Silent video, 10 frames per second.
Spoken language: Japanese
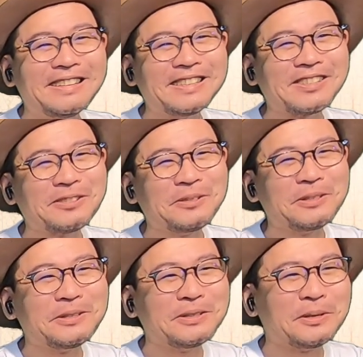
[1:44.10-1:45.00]
そう
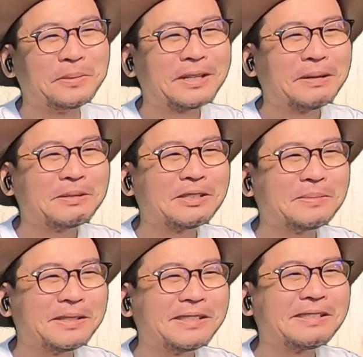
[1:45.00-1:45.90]
いうのも楽し
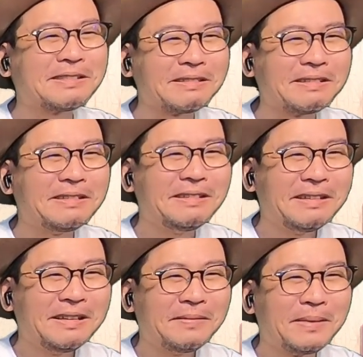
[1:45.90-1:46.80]
みつつ、
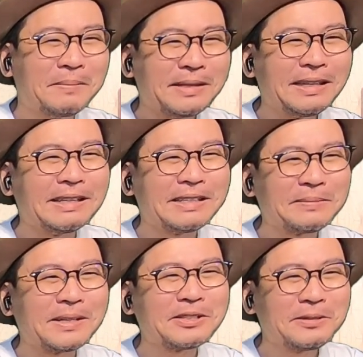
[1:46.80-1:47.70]
まあ見てい
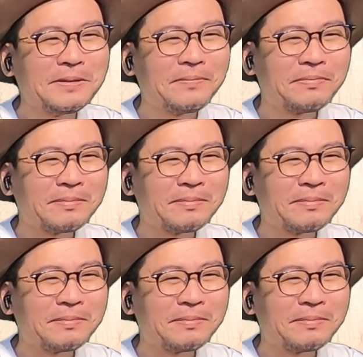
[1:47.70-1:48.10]
きましょう。